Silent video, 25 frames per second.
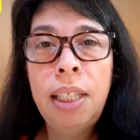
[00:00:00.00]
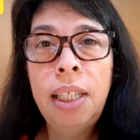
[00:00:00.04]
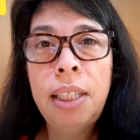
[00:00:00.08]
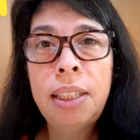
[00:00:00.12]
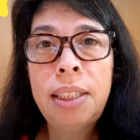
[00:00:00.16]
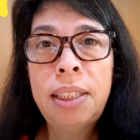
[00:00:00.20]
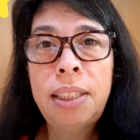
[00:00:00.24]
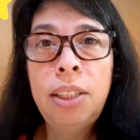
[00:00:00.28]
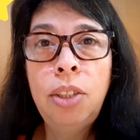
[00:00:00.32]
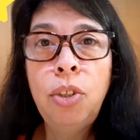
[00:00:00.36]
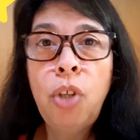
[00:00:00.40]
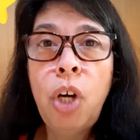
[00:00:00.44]

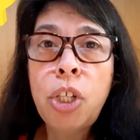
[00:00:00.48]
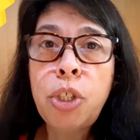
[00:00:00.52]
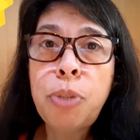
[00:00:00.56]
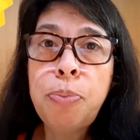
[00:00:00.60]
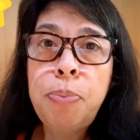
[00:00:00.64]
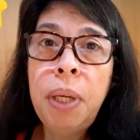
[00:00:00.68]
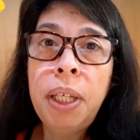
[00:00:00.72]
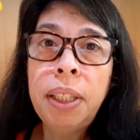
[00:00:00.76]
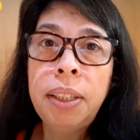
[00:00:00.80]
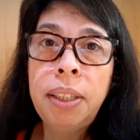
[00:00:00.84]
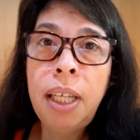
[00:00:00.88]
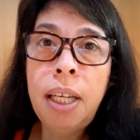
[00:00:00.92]
Se nós
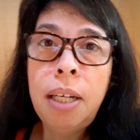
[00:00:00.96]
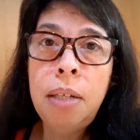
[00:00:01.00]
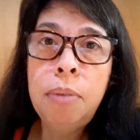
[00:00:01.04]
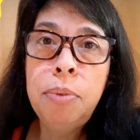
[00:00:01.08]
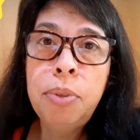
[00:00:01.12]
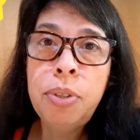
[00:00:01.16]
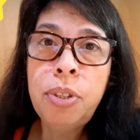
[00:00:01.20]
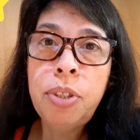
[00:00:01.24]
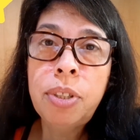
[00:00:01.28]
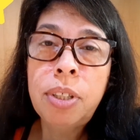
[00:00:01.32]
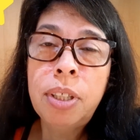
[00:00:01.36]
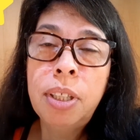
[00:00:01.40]

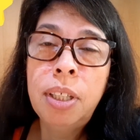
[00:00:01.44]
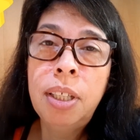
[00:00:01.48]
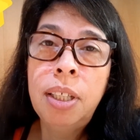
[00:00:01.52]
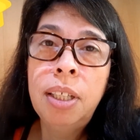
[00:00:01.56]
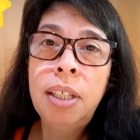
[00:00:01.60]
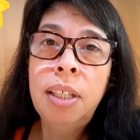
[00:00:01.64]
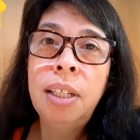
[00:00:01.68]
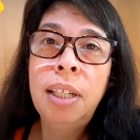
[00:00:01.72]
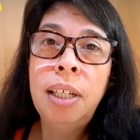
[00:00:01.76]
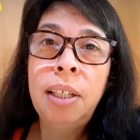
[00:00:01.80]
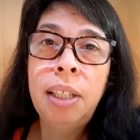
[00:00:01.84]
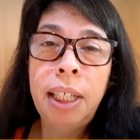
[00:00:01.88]
perdermos,
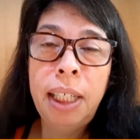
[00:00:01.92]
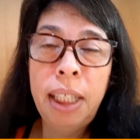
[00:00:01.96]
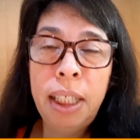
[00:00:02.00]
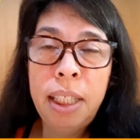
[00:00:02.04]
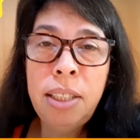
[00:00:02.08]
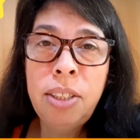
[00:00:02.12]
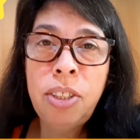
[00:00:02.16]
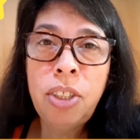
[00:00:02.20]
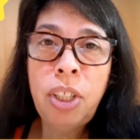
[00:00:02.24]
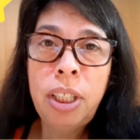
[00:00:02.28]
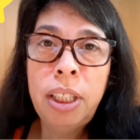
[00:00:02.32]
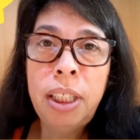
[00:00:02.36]

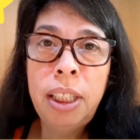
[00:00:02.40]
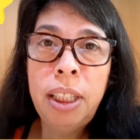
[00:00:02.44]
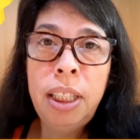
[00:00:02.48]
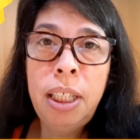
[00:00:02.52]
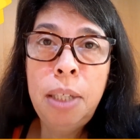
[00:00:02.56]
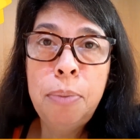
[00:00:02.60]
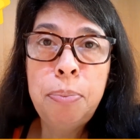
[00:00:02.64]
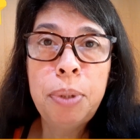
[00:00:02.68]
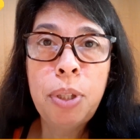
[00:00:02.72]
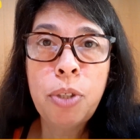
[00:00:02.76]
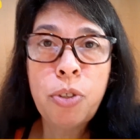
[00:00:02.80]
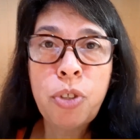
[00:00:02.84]
grande
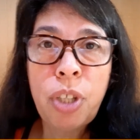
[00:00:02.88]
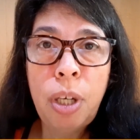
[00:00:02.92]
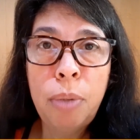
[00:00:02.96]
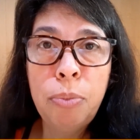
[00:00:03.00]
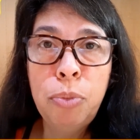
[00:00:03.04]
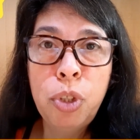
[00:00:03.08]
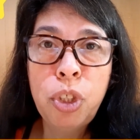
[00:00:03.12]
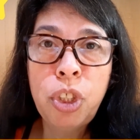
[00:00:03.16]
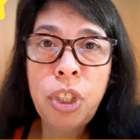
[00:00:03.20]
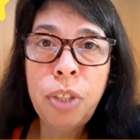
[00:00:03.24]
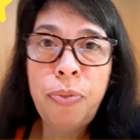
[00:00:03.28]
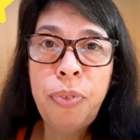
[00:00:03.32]
alegria, porque o
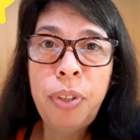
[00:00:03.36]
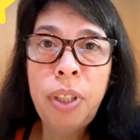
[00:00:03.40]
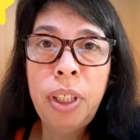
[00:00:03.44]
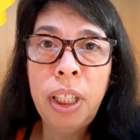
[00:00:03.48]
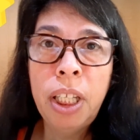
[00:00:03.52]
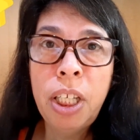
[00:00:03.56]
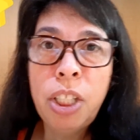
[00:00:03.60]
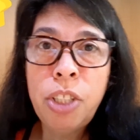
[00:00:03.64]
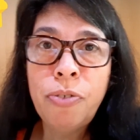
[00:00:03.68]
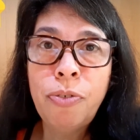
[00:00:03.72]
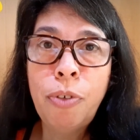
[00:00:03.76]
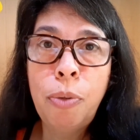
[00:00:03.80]
Chamusca e
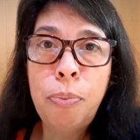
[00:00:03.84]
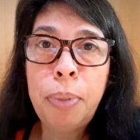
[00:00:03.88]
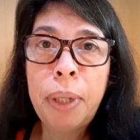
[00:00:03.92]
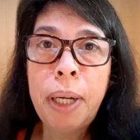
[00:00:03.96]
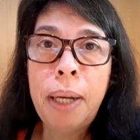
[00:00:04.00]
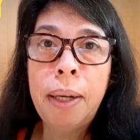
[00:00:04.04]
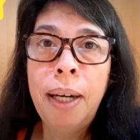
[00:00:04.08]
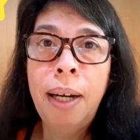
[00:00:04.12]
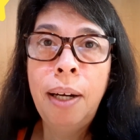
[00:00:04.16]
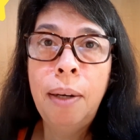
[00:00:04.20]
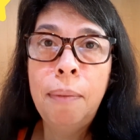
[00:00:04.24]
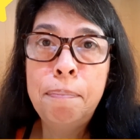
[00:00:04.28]
Freeland vão para
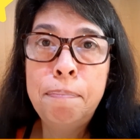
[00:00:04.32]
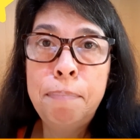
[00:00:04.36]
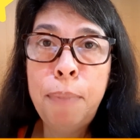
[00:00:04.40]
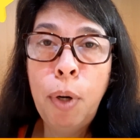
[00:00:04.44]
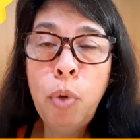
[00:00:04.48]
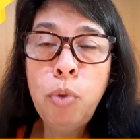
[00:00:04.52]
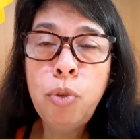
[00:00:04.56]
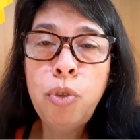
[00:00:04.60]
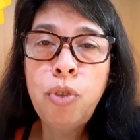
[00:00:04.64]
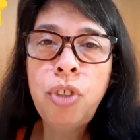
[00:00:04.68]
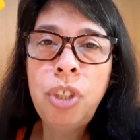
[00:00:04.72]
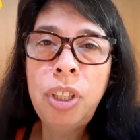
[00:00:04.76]
a
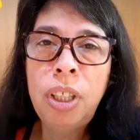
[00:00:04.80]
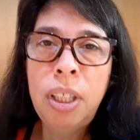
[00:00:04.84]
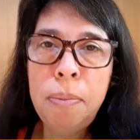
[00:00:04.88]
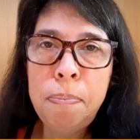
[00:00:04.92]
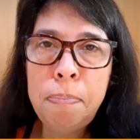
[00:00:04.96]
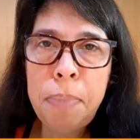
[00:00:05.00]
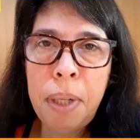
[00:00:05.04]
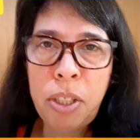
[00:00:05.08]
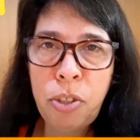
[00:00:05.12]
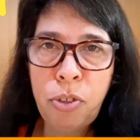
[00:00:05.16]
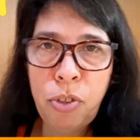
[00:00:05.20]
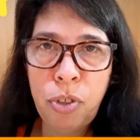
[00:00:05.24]
ponte que
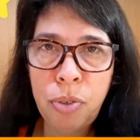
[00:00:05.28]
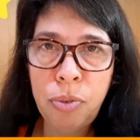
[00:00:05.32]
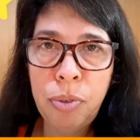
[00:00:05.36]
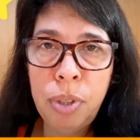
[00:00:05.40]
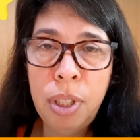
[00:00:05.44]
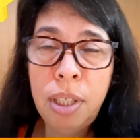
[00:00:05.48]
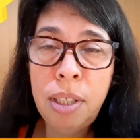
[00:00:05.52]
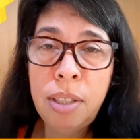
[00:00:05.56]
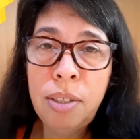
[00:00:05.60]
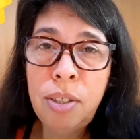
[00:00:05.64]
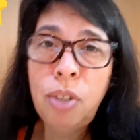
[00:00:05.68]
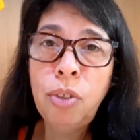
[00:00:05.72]
partiu.
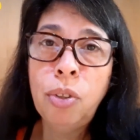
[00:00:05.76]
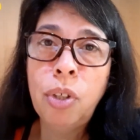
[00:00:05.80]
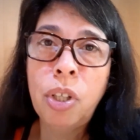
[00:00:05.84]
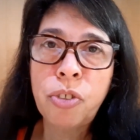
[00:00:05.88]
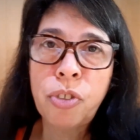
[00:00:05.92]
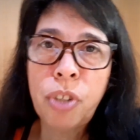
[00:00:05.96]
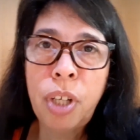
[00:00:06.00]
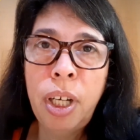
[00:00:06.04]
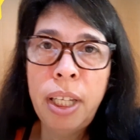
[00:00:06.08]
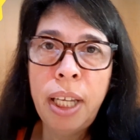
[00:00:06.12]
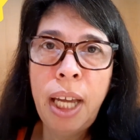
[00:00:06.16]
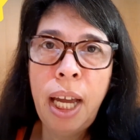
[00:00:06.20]
Se nós
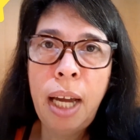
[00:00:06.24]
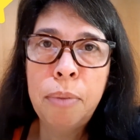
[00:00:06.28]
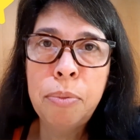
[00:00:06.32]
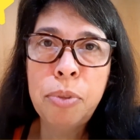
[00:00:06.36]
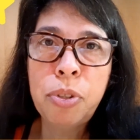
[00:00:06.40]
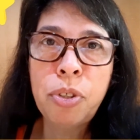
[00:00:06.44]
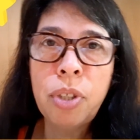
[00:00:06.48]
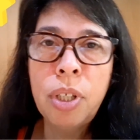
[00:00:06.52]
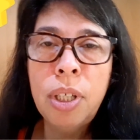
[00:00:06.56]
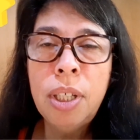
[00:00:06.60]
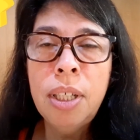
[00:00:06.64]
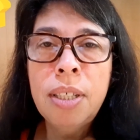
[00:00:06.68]

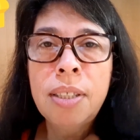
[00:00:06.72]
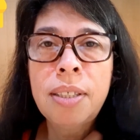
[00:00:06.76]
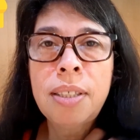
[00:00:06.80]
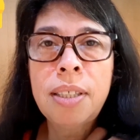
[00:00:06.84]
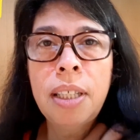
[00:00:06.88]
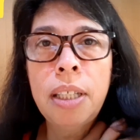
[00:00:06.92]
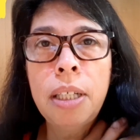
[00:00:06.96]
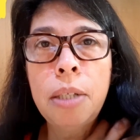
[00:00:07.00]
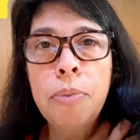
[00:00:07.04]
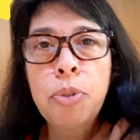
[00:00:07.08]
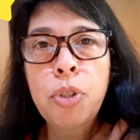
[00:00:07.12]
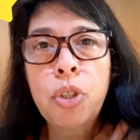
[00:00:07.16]
ganharmos,
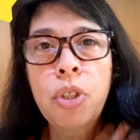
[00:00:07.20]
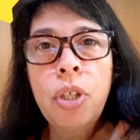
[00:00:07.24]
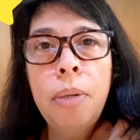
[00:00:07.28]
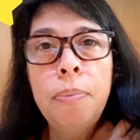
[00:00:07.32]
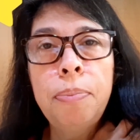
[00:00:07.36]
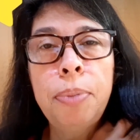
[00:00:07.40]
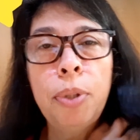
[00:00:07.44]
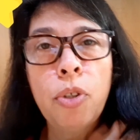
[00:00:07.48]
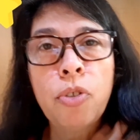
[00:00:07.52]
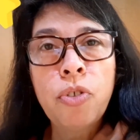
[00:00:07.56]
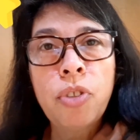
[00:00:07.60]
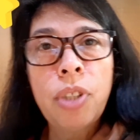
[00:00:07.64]
seremos
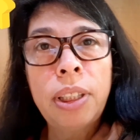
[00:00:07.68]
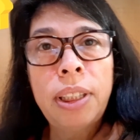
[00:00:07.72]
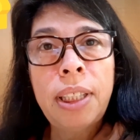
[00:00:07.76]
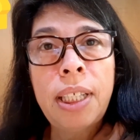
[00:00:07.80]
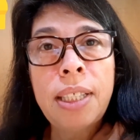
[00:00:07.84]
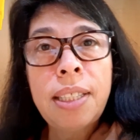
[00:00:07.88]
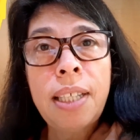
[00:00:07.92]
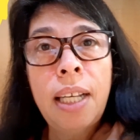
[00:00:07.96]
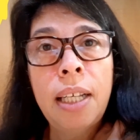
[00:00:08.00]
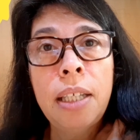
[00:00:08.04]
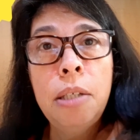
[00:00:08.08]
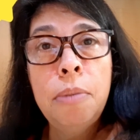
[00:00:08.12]
campeões da
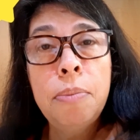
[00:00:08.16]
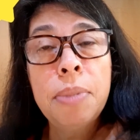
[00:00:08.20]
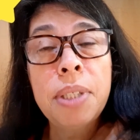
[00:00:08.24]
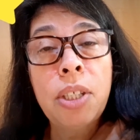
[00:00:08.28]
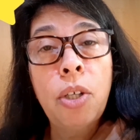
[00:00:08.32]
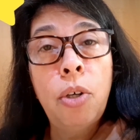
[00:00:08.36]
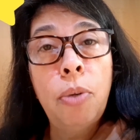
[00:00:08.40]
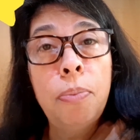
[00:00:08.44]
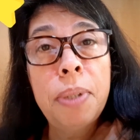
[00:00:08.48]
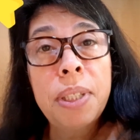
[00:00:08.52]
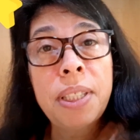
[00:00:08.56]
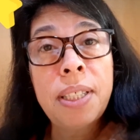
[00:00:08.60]
Taça Rio, mas em
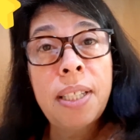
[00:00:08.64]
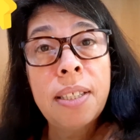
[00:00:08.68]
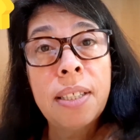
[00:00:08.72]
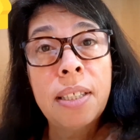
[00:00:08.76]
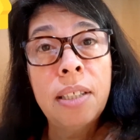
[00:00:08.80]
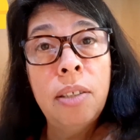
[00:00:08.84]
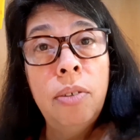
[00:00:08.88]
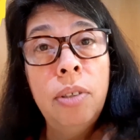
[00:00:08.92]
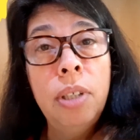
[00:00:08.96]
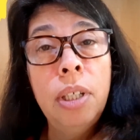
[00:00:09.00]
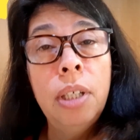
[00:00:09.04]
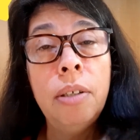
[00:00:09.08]

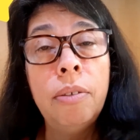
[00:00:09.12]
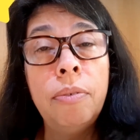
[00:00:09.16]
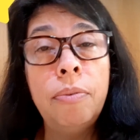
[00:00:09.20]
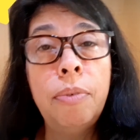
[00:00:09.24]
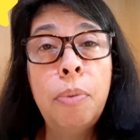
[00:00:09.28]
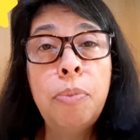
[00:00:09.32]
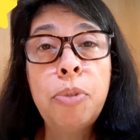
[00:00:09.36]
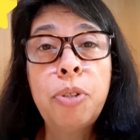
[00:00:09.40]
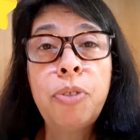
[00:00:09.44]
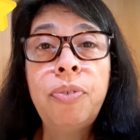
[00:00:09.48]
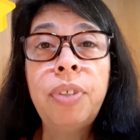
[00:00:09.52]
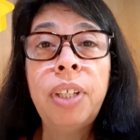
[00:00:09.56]
compensação,
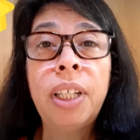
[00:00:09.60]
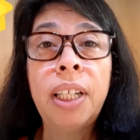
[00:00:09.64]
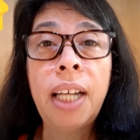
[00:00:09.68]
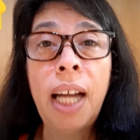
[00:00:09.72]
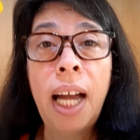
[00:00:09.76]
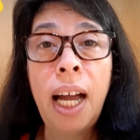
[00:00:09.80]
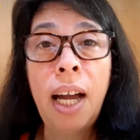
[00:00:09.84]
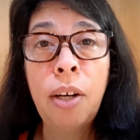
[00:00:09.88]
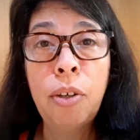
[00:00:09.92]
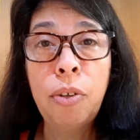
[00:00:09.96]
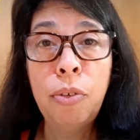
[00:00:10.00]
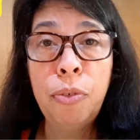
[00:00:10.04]
vamos
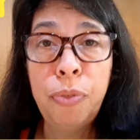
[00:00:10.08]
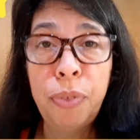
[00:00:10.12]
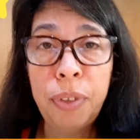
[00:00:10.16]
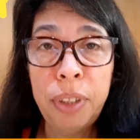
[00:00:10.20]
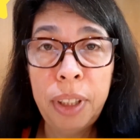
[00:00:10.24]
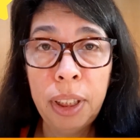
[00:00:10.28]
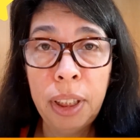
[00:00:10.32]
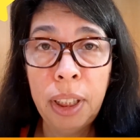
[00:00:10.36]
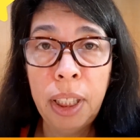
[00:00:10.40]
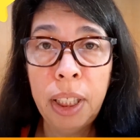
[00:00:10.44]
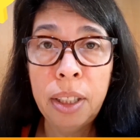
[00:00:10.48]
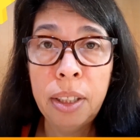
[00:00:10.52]
ficar com
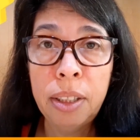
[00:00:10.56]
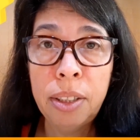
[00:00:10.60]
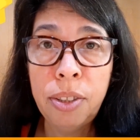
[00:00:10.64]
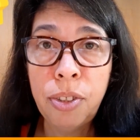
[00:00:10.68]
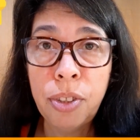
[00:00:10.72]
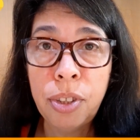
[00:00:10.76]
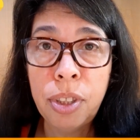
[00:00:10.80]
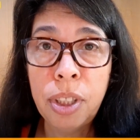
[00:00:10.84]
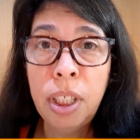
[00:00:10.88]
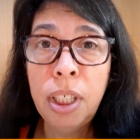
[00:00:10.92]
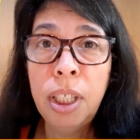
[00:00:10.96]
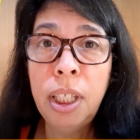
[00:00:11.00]

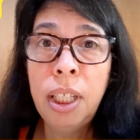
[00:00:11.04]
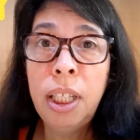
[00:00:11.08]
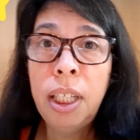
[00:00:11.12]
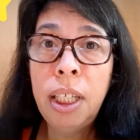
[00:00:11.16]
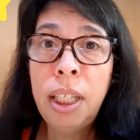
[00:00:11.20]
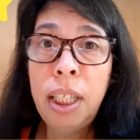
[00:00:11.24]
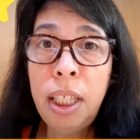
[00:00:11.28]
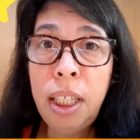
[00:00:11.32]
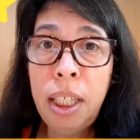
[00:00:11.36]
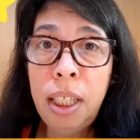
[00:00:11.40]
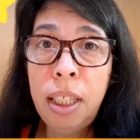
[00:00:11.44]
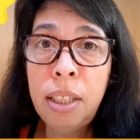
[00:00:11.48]
Freeland
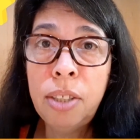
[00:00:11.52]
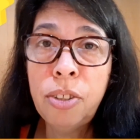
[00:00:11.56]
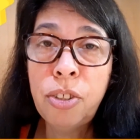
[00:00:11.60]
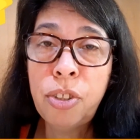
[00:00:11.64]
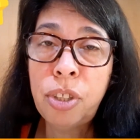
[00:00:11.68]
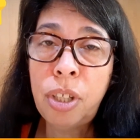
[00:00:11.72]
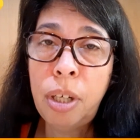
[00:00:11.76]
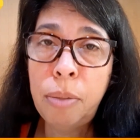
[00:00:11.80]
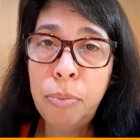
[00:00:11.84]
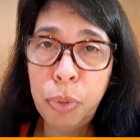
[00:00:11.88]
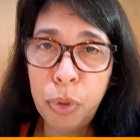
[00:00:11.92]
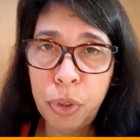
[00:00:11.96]
e
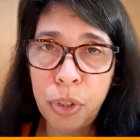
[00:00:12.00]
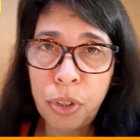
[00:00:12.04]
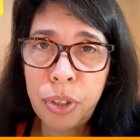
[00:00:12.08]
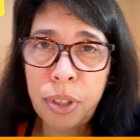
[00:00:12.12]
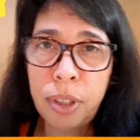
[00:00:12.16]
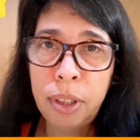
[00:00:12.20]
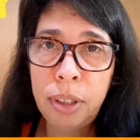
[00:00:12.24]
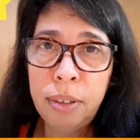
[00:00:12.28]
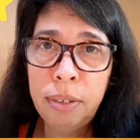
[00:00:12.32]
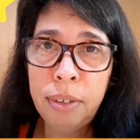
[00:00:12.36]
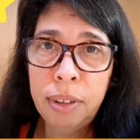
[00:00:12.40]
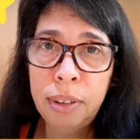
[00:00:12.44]
Chamusca.